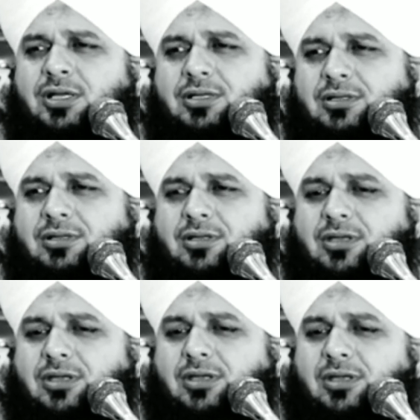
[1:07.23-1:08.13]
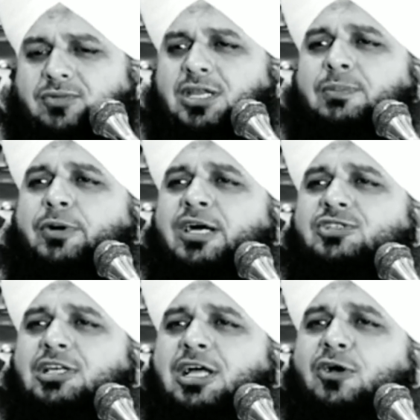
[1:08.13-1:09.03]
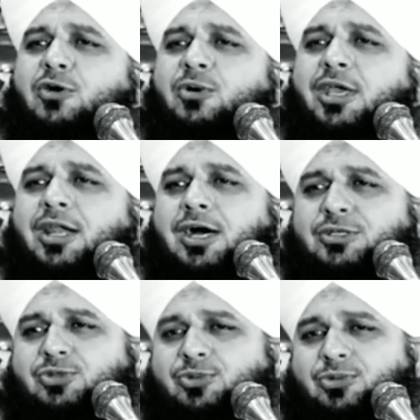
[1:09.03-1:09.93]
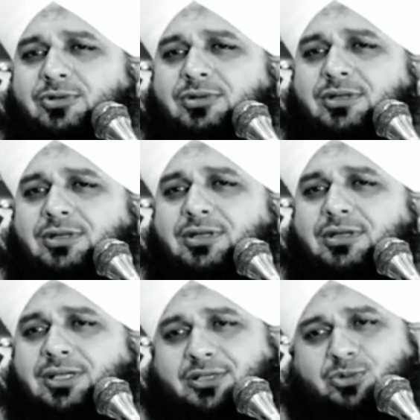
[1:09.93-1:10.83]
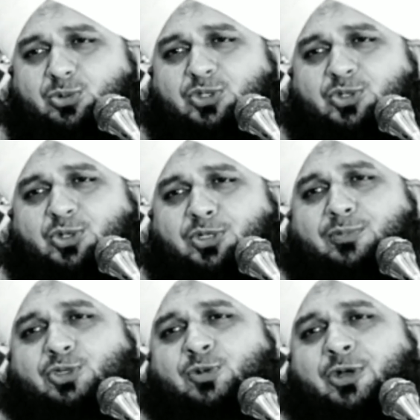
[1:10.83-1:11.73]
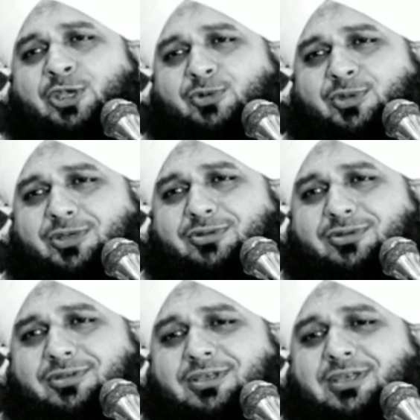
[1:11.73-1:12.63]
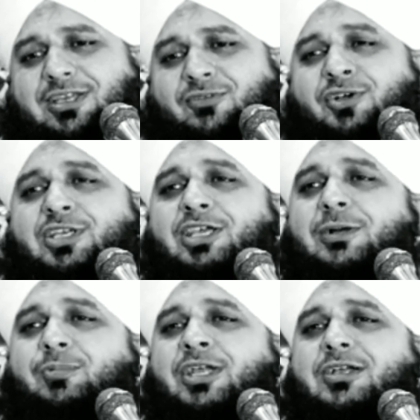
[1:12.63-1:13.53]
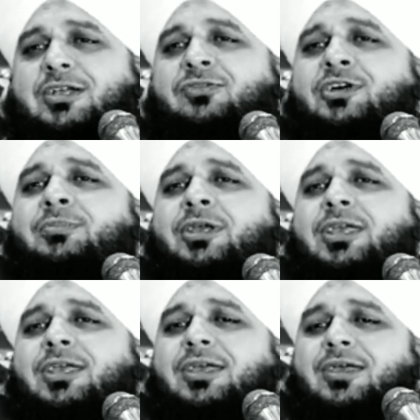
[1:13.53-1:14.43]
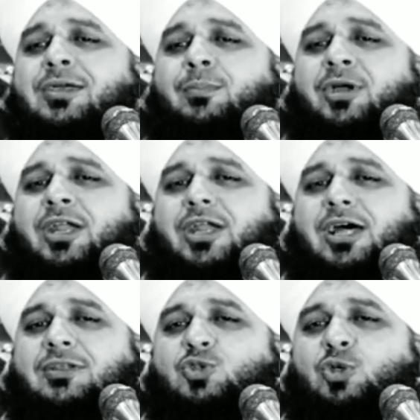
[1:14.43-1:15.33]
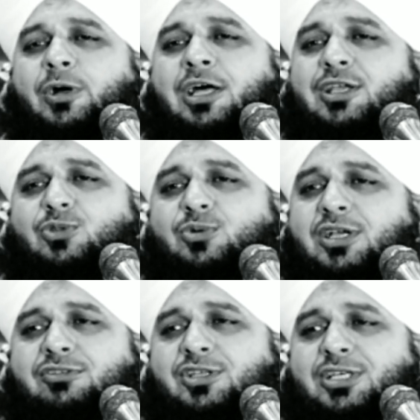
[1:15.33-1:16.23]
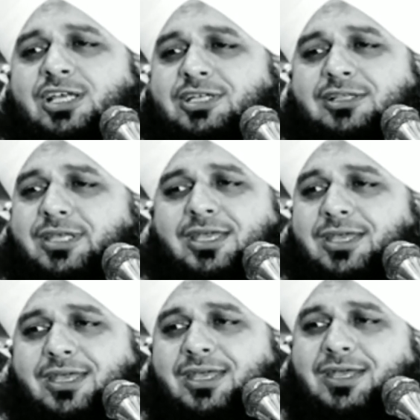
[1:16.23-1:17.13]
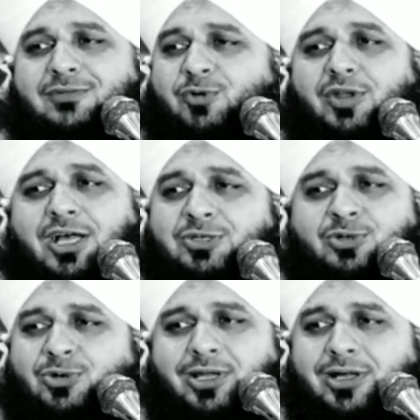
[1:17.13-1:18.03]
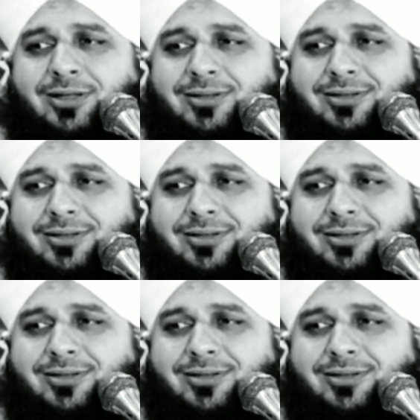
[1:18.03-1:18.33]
का है तेरे पास लाखों के राज हों लेकिन तूने सीने में छुपाए हुए फ़कीर अपने कफन में बड़े राज छुपा के दुनिया से चले जाते हैं वो राज खोला